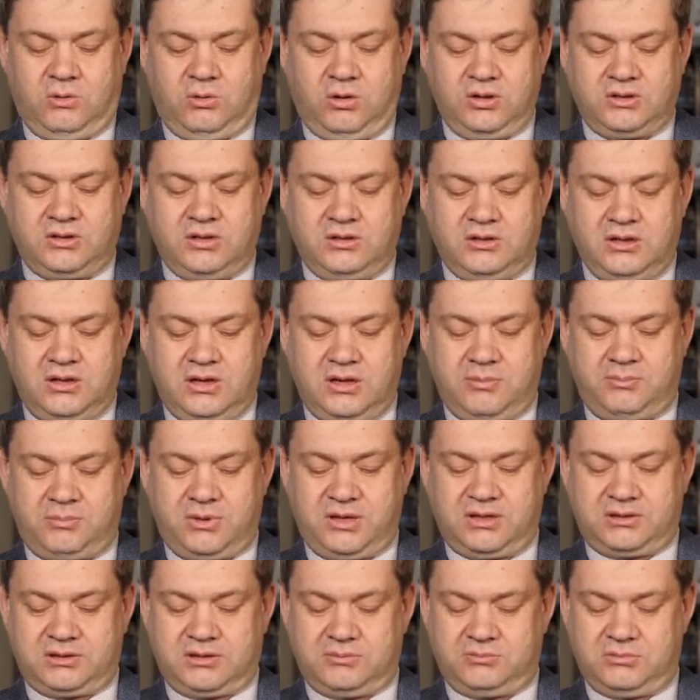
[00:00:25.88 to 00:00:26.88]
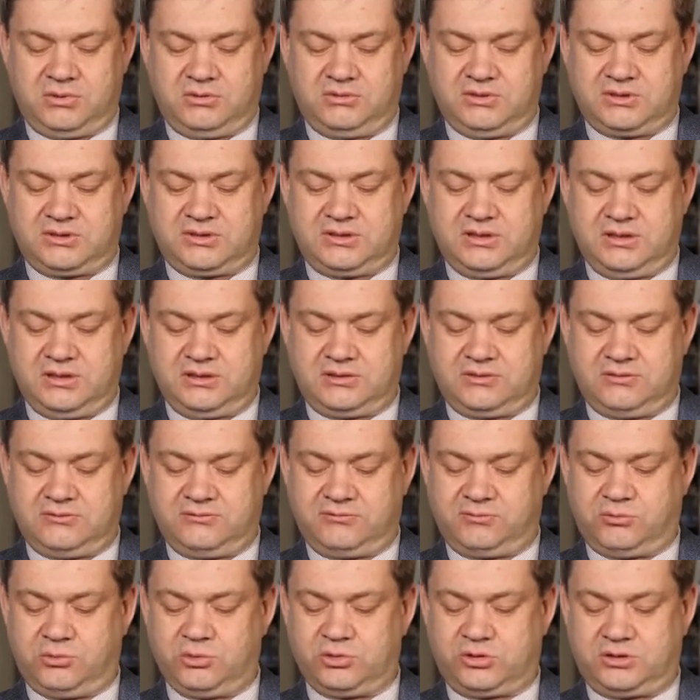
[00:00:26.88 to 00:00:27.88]
Хоть и нелепо это было здесь,
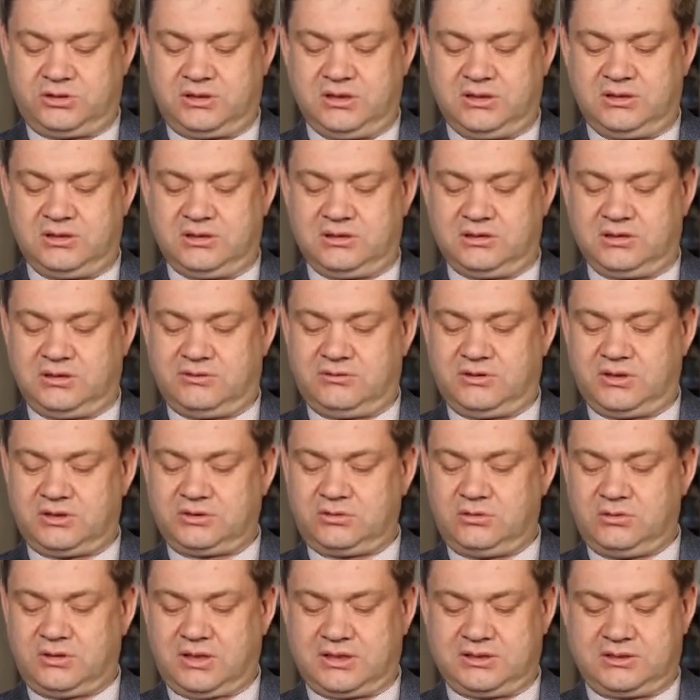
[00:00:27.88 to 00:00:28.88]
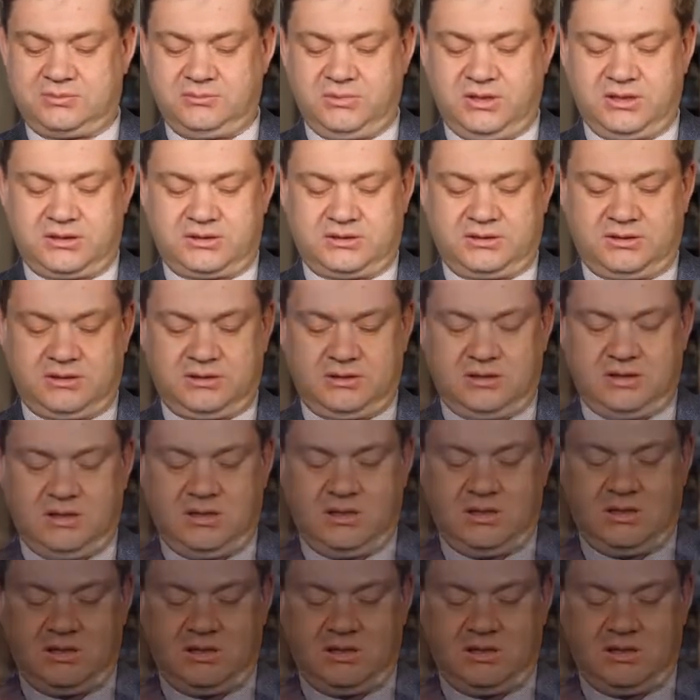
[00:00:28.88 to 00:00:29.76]
в пустыне, на волосок от смерти,